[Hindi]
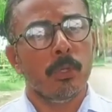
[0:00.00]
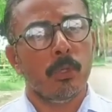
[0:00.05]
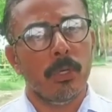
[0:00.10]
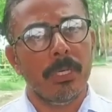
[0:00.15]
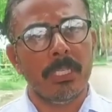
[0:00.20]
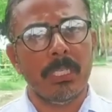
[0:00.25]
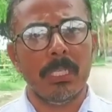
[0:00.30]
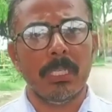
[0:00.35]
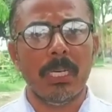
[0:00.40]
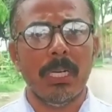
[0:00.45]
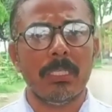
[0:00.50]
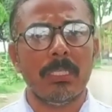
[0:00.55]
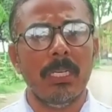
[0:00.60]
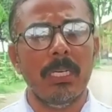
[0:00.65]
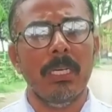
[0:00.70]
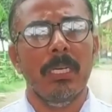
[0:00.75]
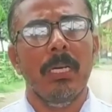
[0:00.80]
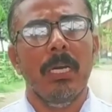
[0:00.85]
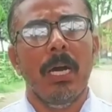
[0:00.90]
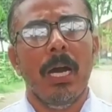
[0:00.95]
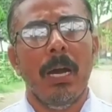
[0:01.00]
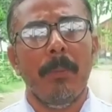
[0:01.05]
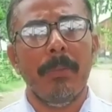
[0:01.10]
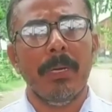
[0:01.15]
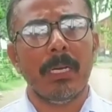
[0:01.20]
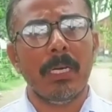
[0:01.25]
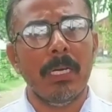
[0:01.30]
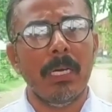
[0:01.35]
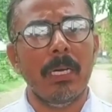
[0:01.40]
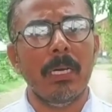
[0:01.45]
तो इसी तरह से
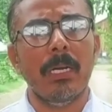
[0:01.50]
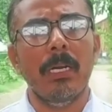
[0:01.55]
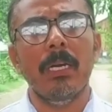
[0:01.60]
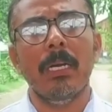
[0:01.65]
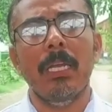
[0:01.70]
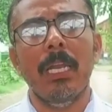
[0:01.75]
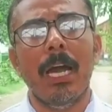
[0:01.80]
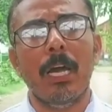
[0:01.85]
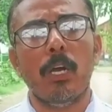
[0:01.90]
हमने कई अलग अलग